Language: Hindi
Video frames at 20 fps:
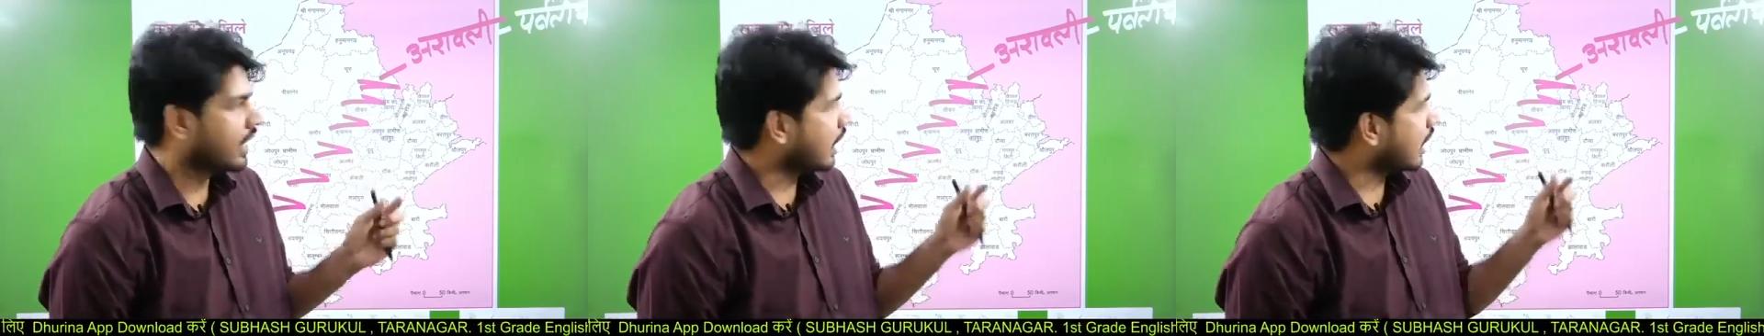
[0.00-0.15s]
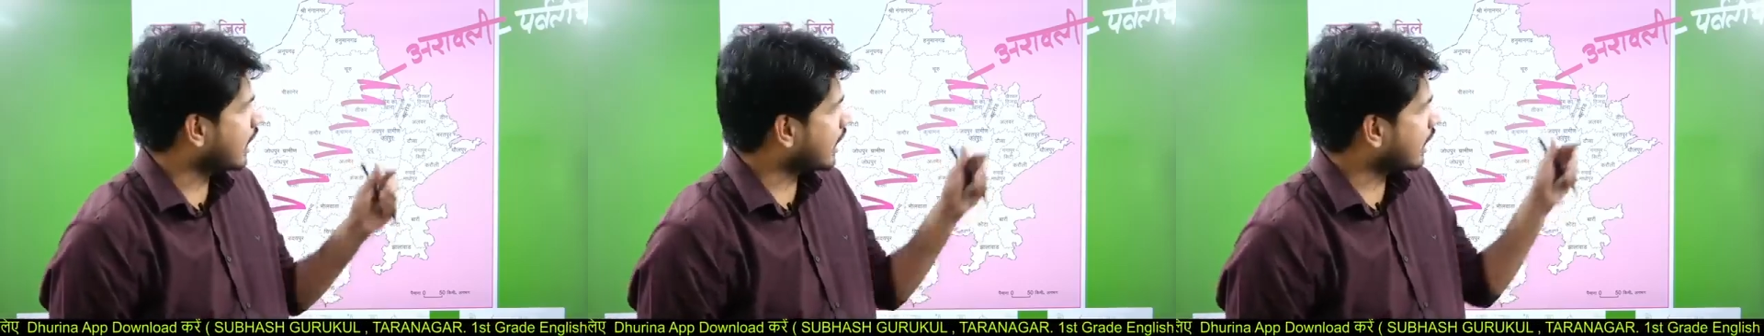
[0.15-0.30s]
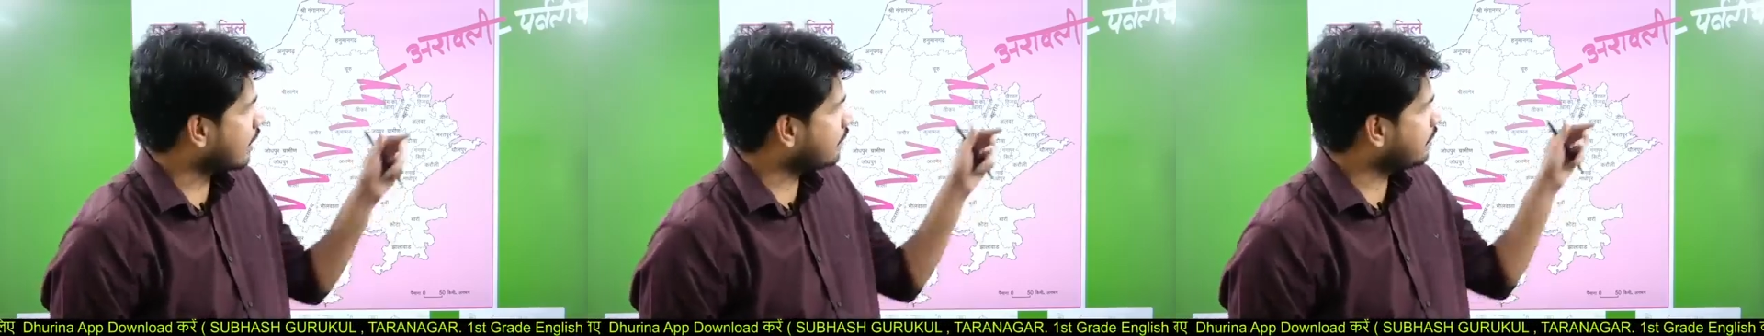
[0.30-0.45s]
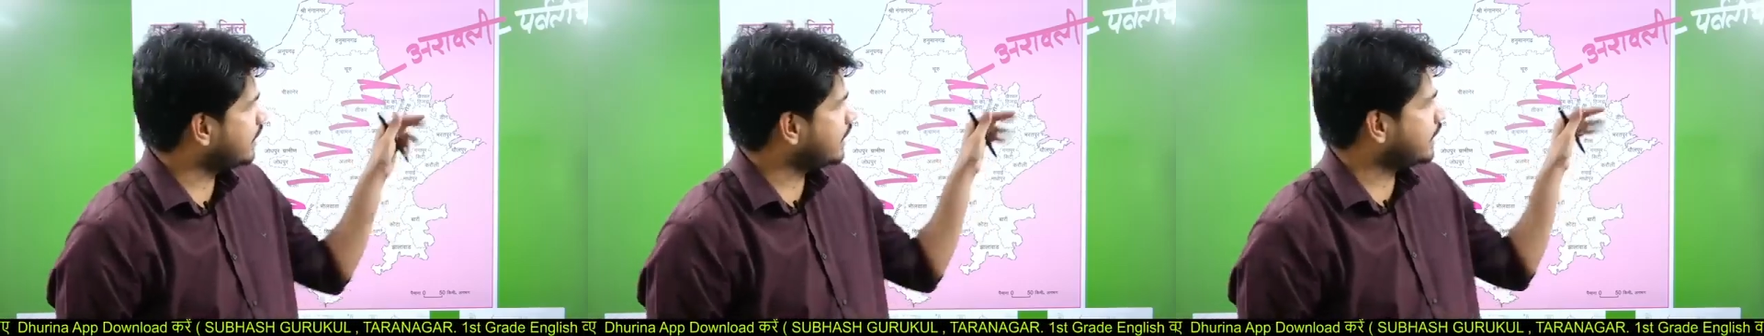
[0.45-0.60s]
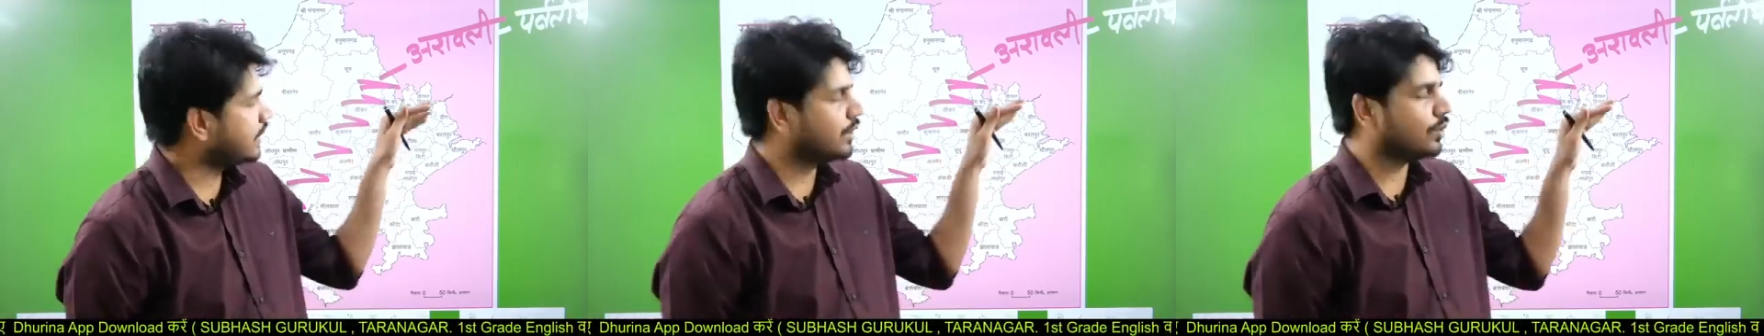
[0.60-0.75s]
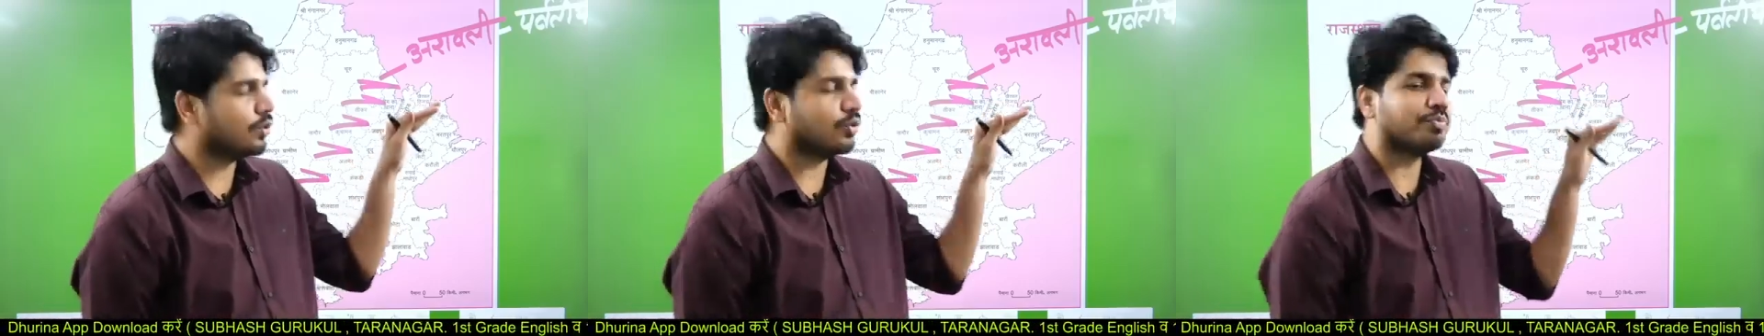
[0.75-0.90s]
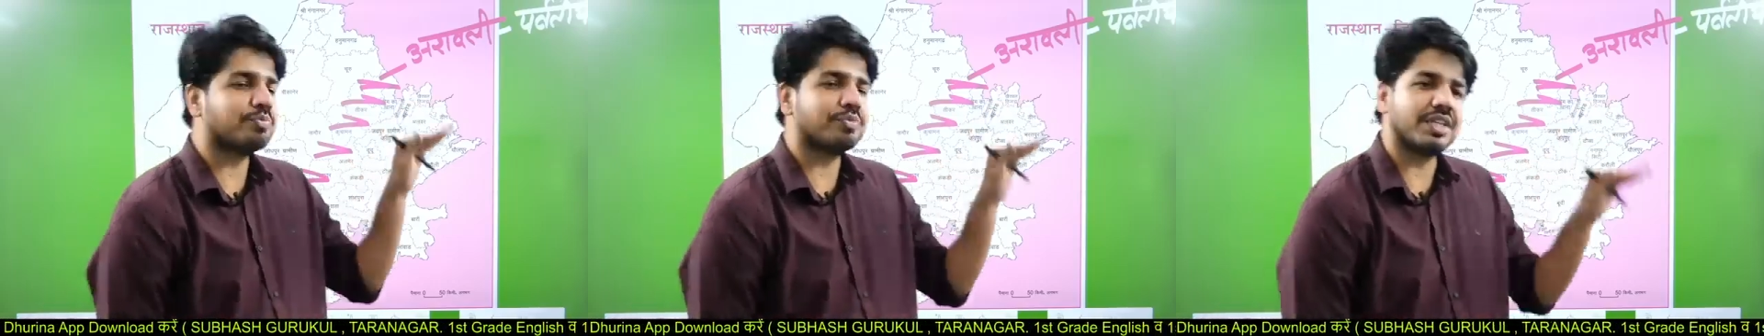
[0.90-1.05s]
अरावली की
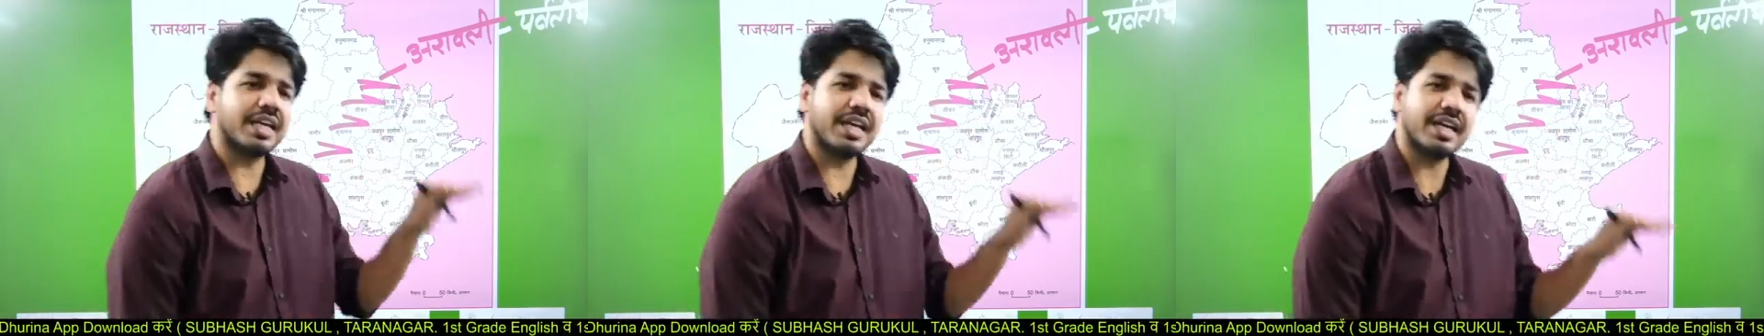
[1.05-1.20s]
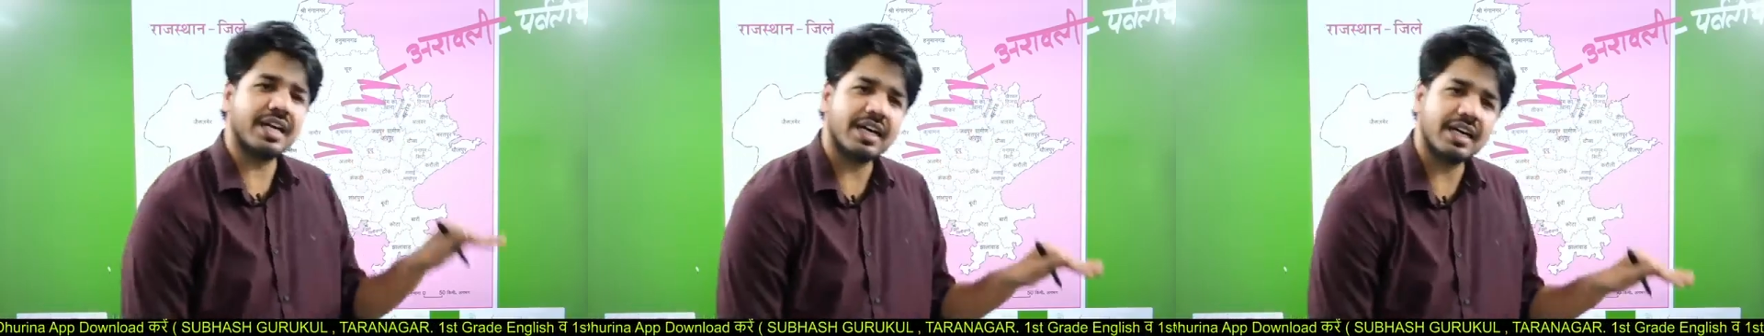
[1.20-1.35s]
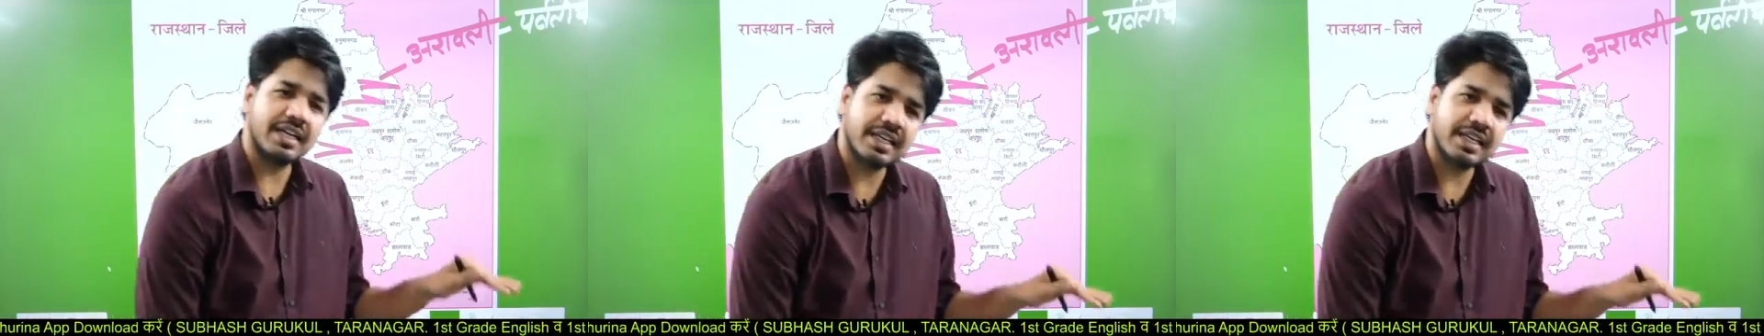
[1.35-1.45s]
उपत्यका